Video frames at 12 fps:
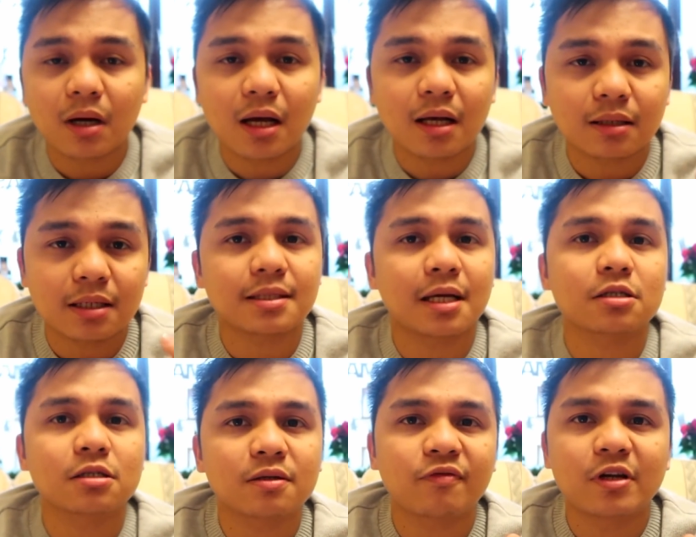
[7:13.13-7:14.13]
mga
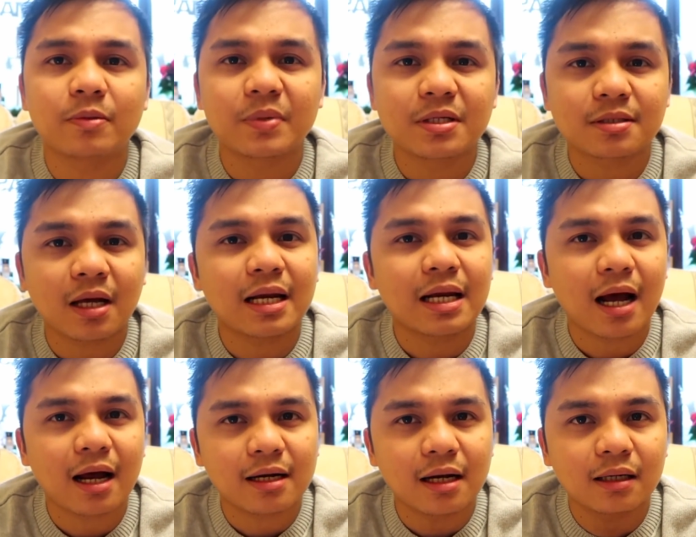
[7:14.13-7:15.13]
transaction sa Philippines na
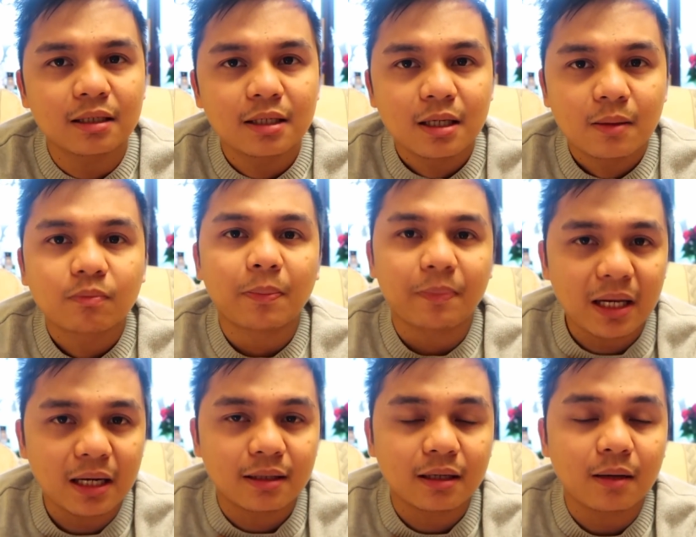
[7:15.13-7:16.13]
kailangan ng
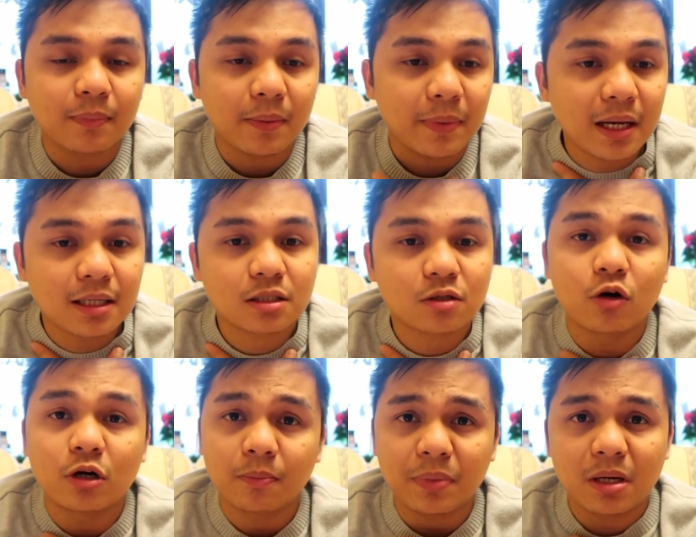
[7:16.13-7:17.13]
papel ng papeles
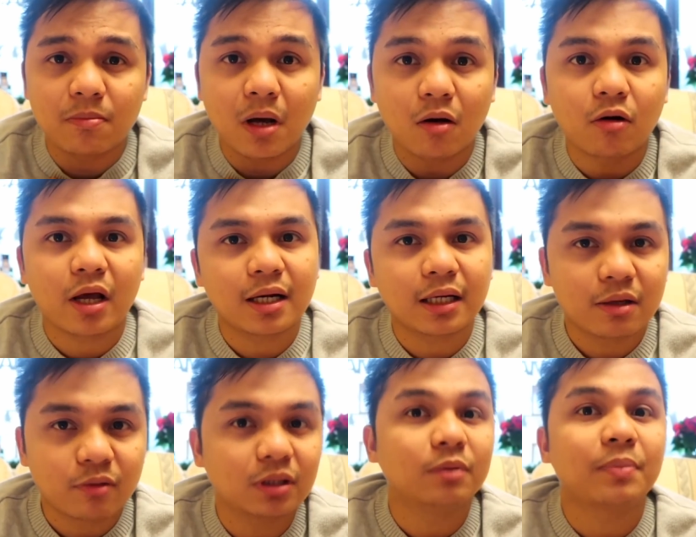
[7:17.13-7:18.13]
ko or ng pirma ko kaya
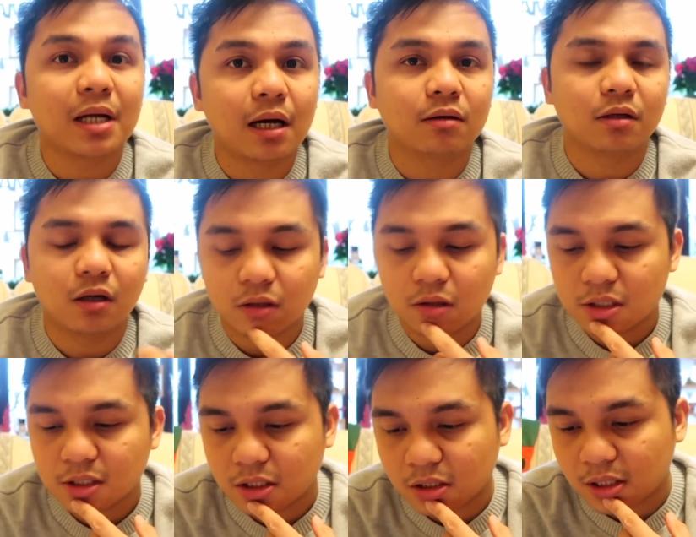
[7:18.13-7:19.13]
nag-iwan din pala ako ng
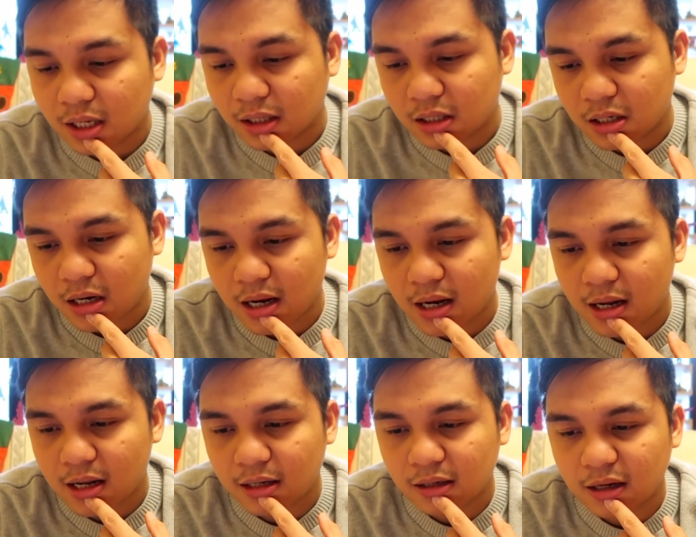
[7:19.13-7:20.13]
authorization letter
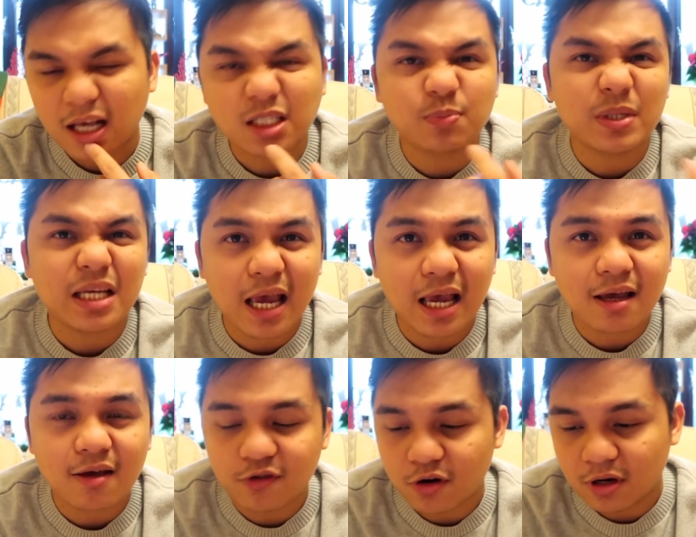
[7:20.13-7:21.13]
and SPA
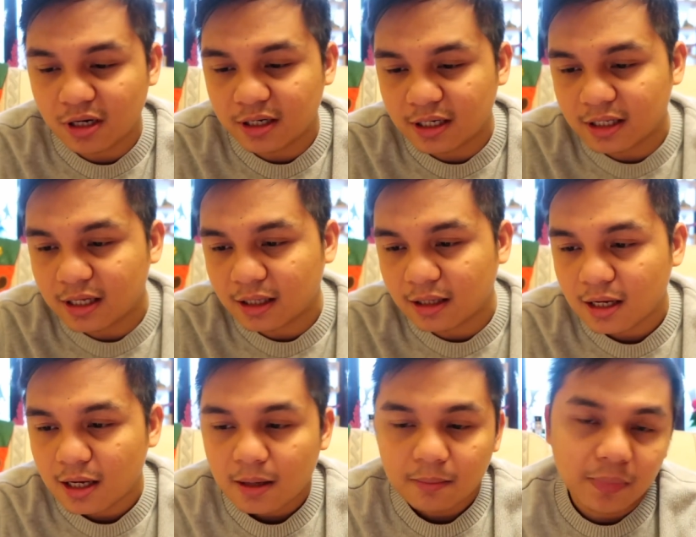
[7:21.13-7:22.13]
if you really need it.
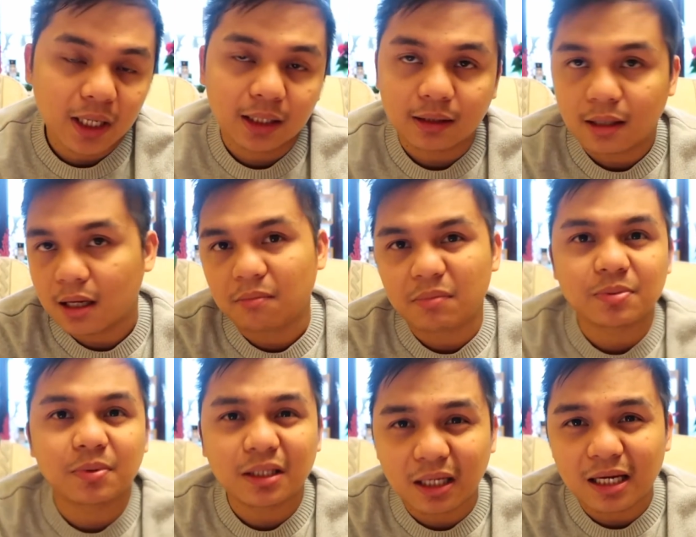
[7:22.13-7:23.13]
But
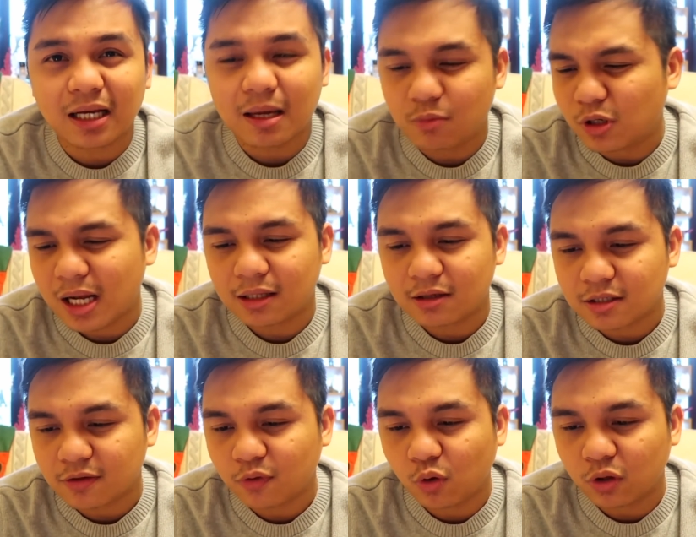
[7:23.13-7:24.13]
mas magandang ilagay mo lahat din
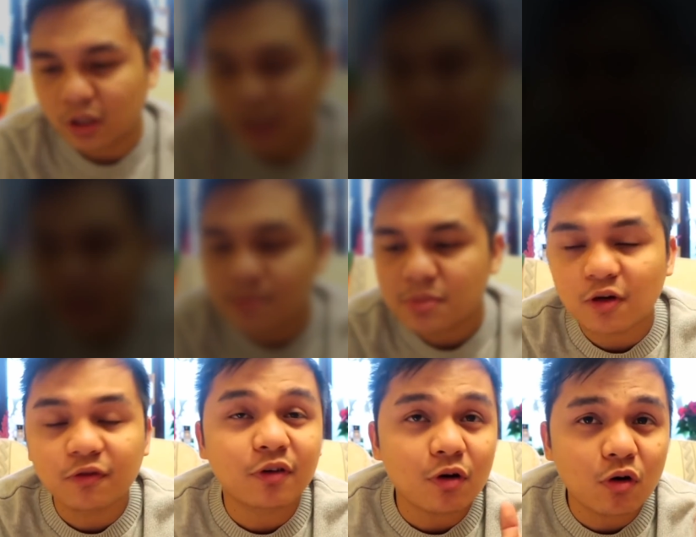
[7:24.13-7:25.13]
sa folder. In terms
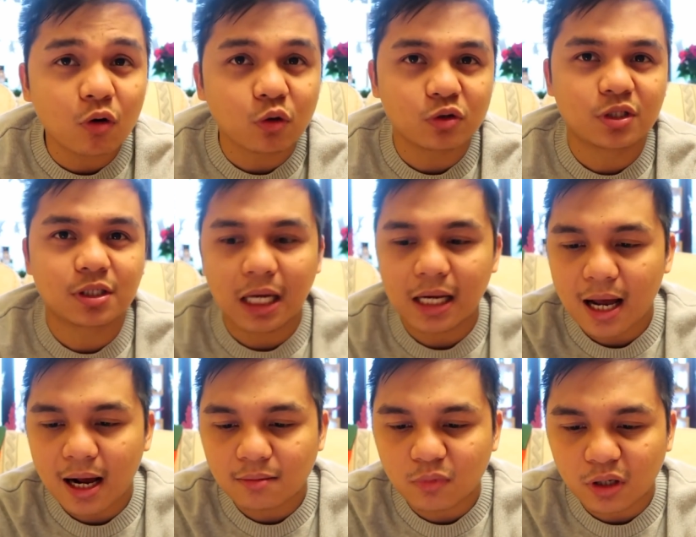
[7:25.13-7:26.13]
of clothes,
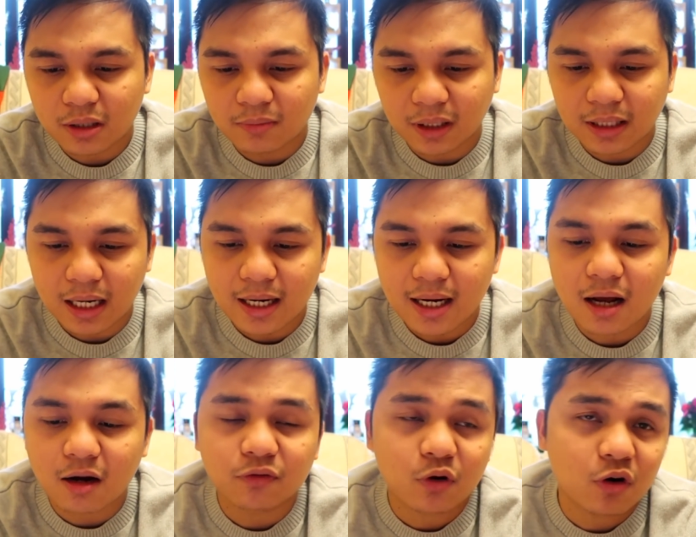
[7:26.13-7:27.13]
kailangan mo rin magdala
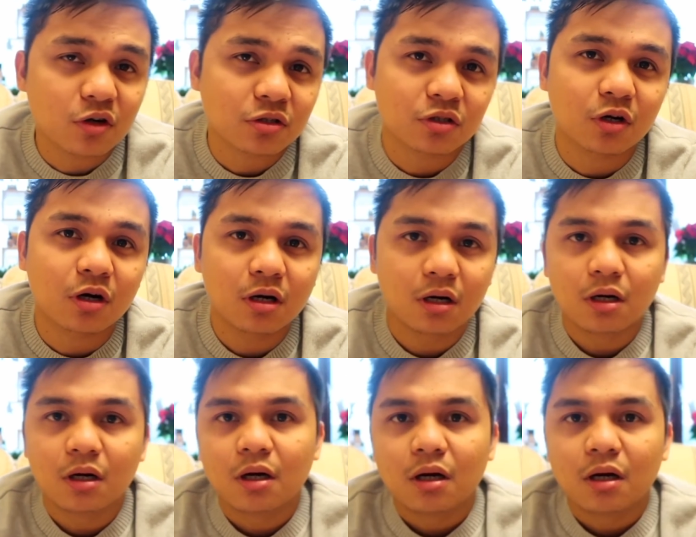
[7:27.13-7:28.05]
ng of course your